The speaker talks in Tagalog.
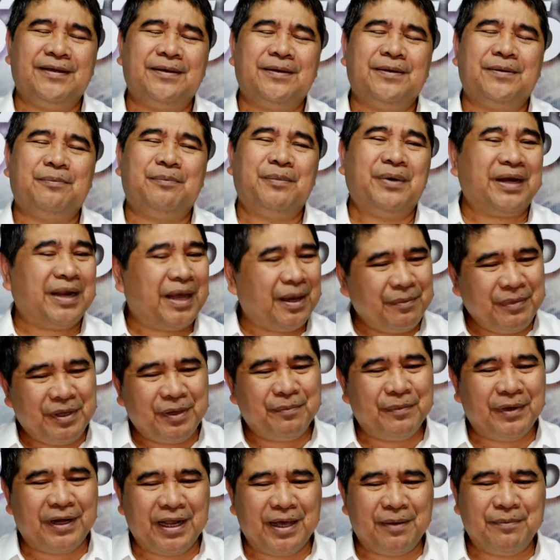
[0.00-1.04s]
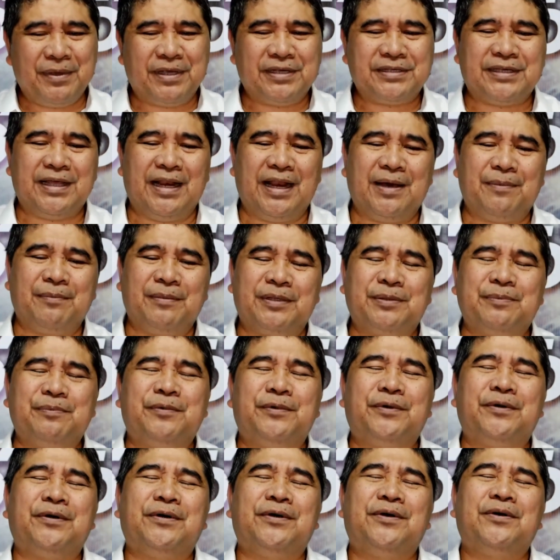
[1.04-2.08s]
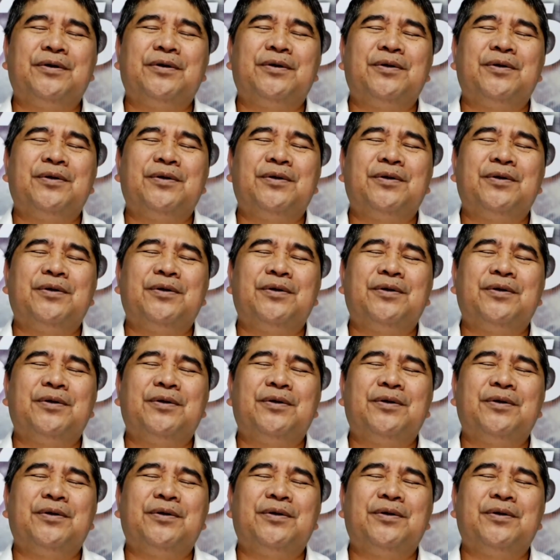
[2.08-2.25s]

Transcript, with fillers: Maraming maraming salamat po.